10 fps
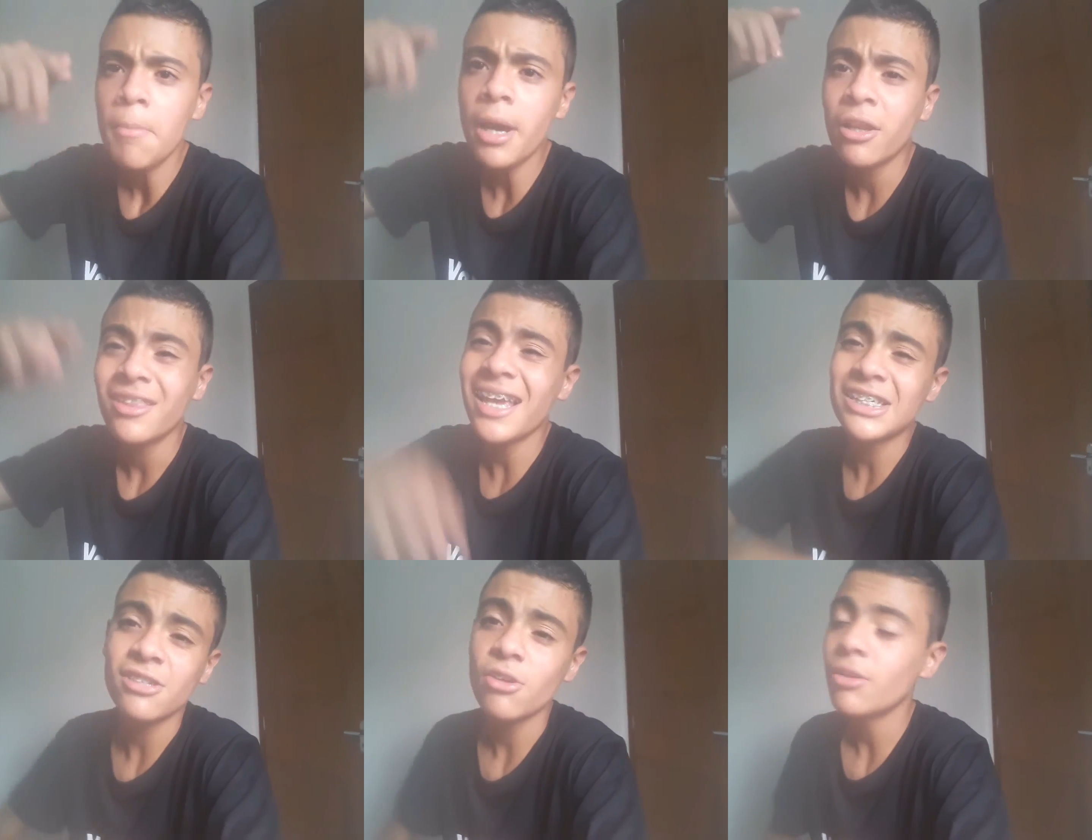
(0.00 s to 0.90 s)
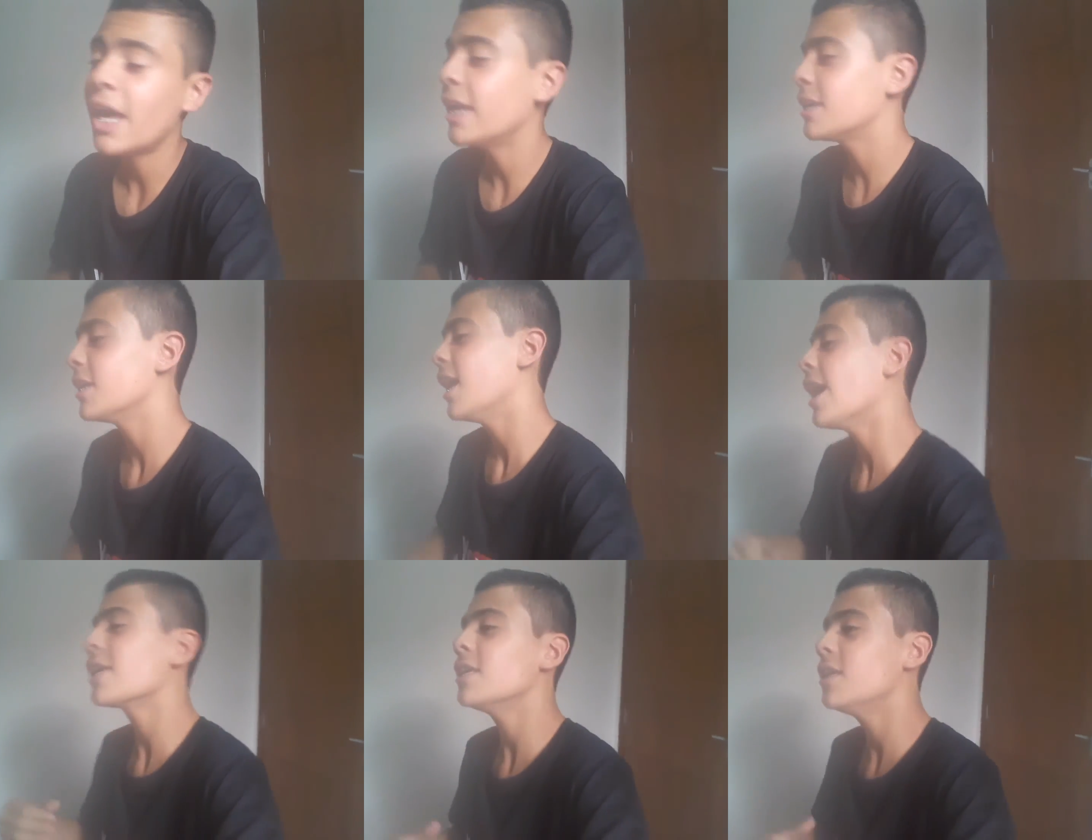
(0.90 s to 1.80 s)
Mano, deixa seu like
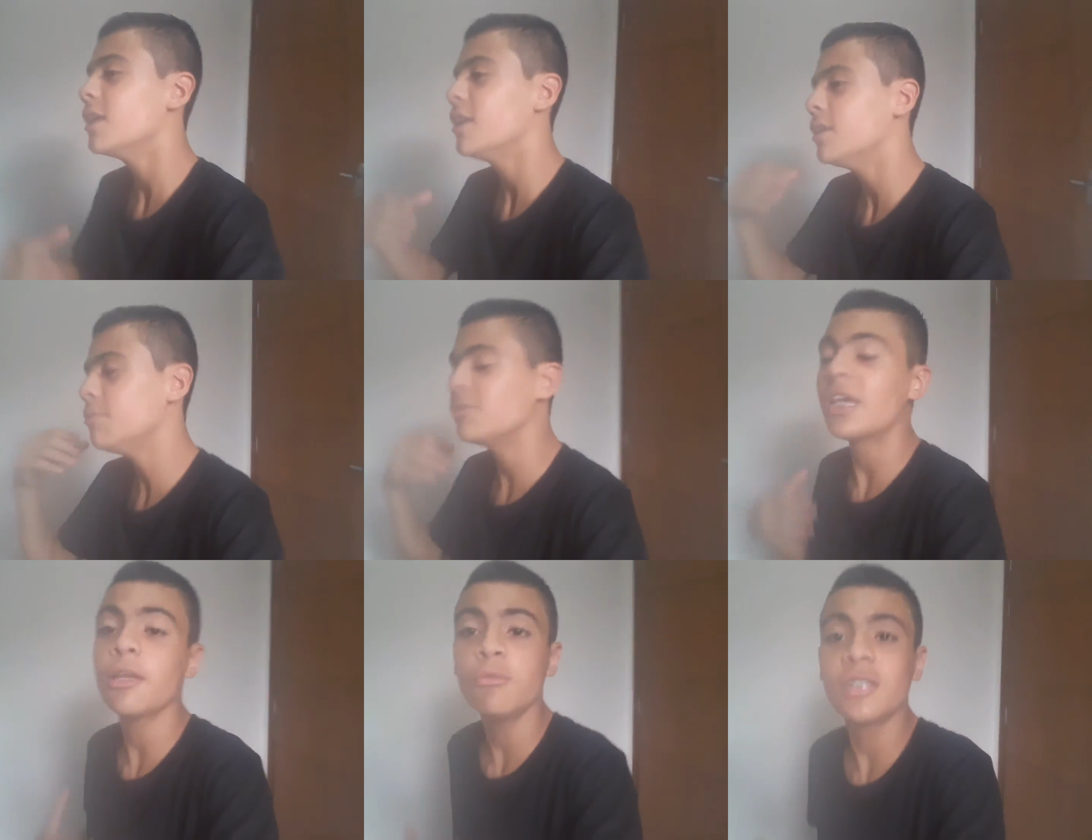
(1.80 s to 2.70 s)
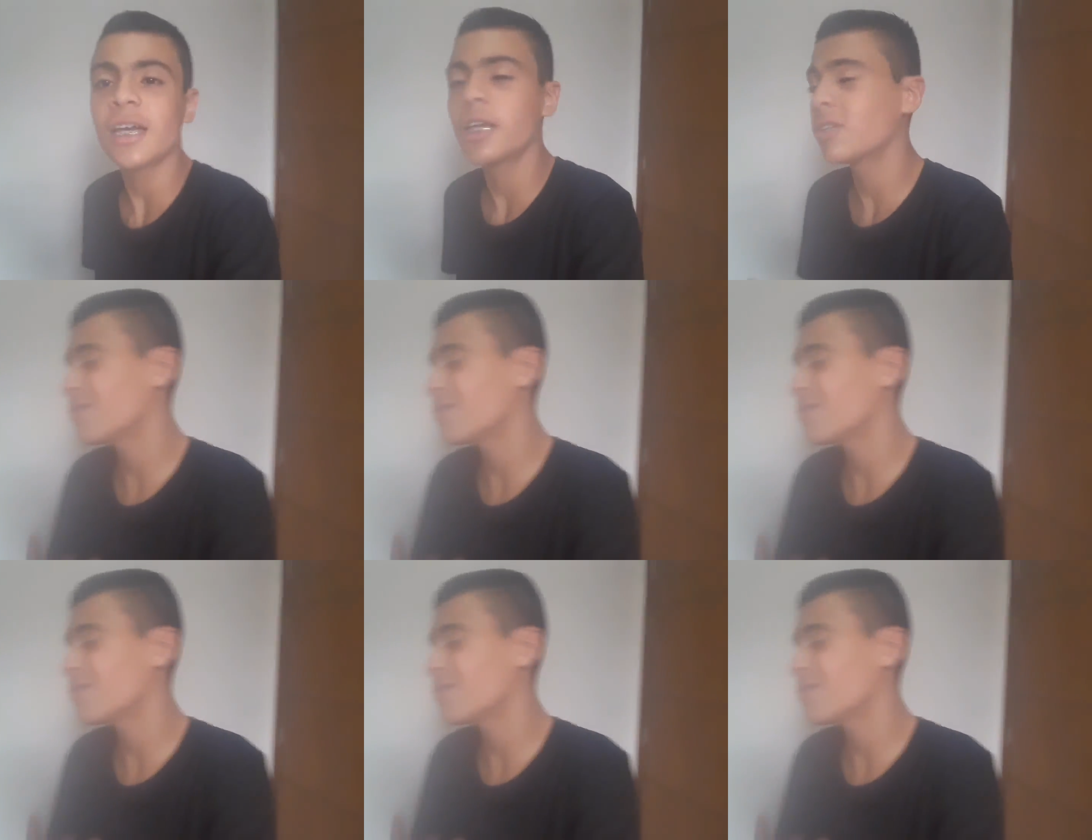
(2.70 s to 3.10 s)
aí e me segue no meu Instagram.